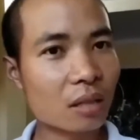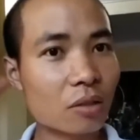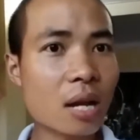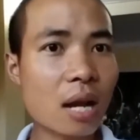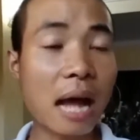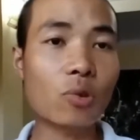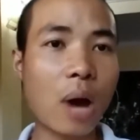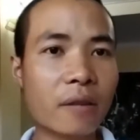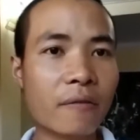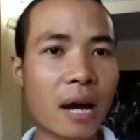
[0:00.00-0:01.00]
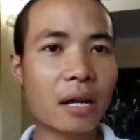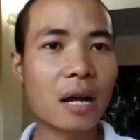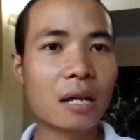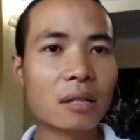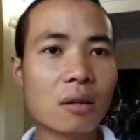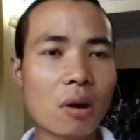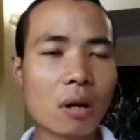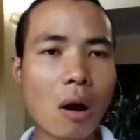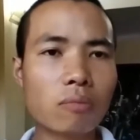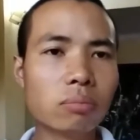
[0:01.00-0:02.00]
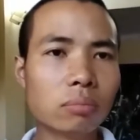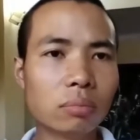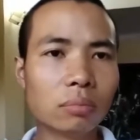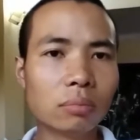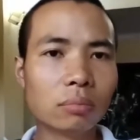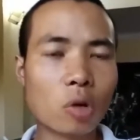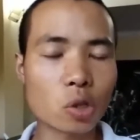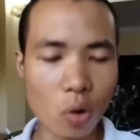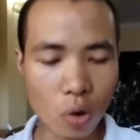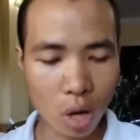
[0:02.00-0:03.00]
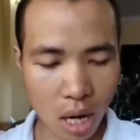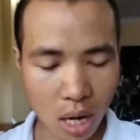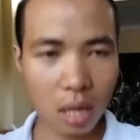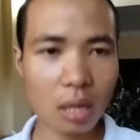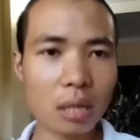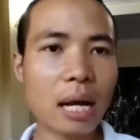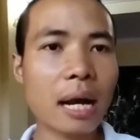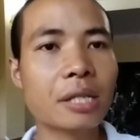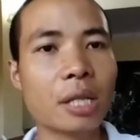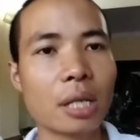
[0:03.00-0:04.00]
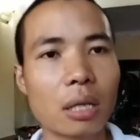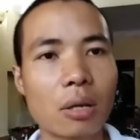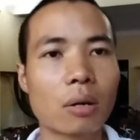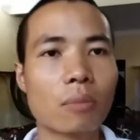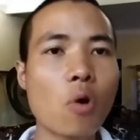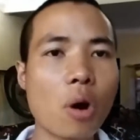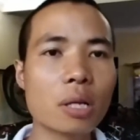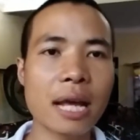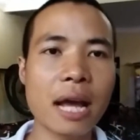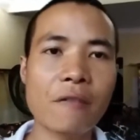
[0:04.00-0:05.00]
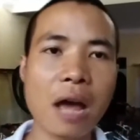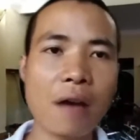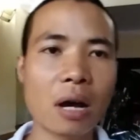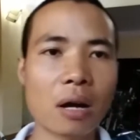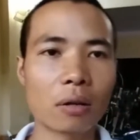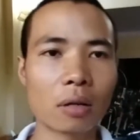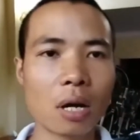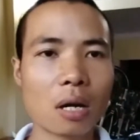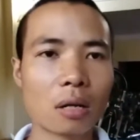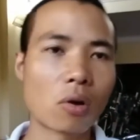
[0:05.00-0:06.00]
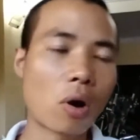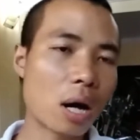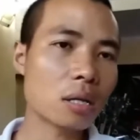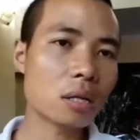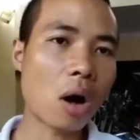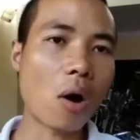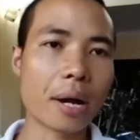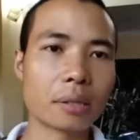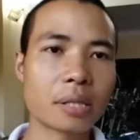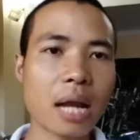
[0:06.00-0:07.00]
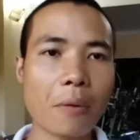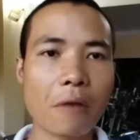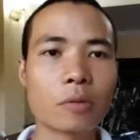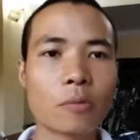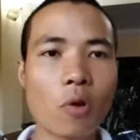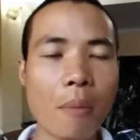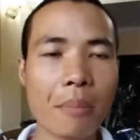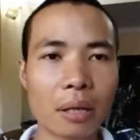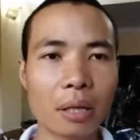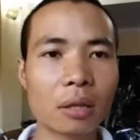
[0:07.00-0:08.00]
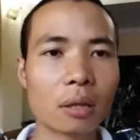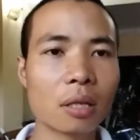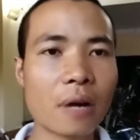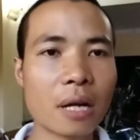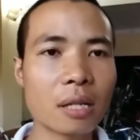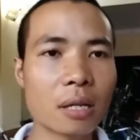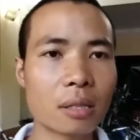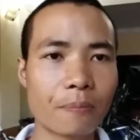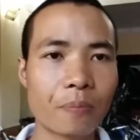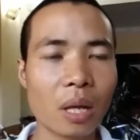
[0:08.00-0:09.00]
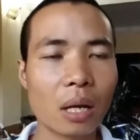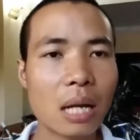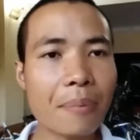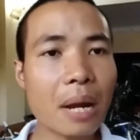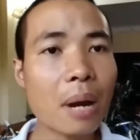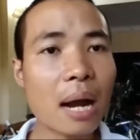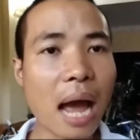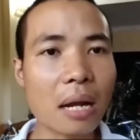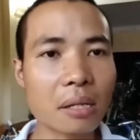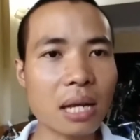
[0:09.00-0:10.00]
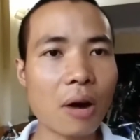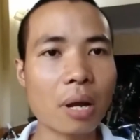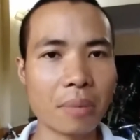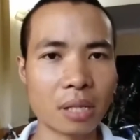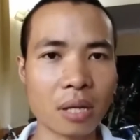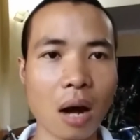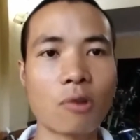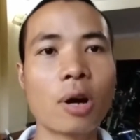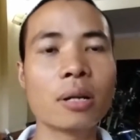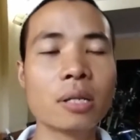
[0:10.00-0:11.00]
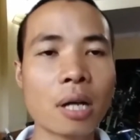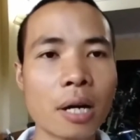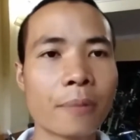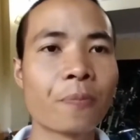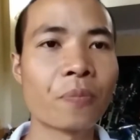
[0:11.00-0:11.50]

nó rất là an toàn như vậy chứ còn không một số à, các anh chị mua xe về và có hỏi xe đạp hải phòng.com là cái tư vấn là lắp gác ba ga đằng sau để mà chở con đi chơi